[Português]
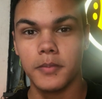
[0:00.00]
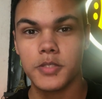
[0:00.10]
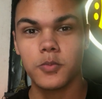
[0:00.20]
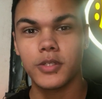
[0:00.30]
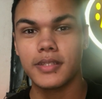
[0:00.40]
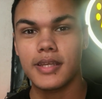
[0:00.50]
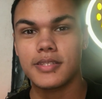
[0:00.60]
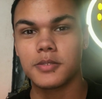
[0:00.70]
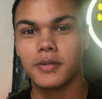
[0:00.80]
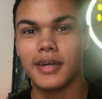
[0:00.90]
Mesmo o André
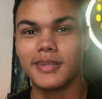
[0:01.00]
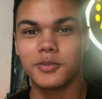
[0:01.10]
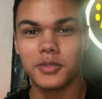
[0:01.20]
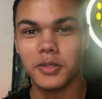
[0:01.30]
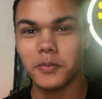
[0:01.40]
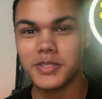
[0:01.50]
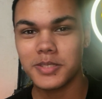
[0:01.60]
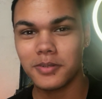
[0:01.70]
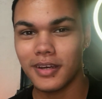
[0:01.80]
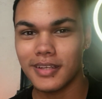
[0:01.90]
sendo um cara totalmente
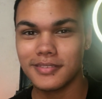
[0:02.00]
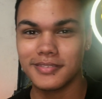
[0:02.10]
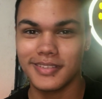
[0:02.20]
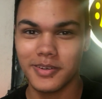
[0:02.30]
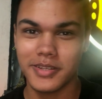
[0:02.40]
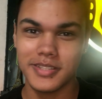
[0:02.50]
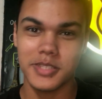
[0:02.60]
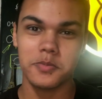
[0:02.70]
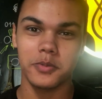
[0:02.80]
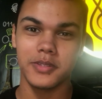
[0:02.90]
educado na hora de
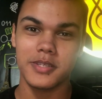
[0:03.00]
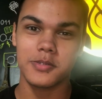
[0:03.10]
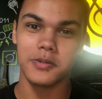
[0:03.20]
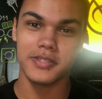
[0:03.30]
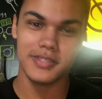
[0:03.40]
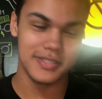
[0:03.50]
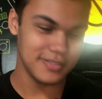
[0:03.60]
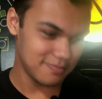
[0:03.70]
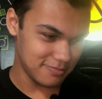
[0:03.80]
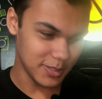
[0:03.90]
responder as coisas
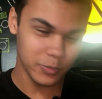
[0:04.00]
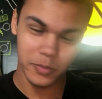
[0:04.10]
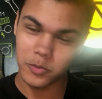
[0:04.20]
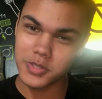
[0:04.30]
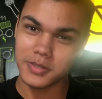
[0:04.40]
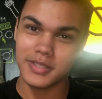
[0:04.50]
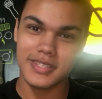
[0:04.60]
e não demonstrando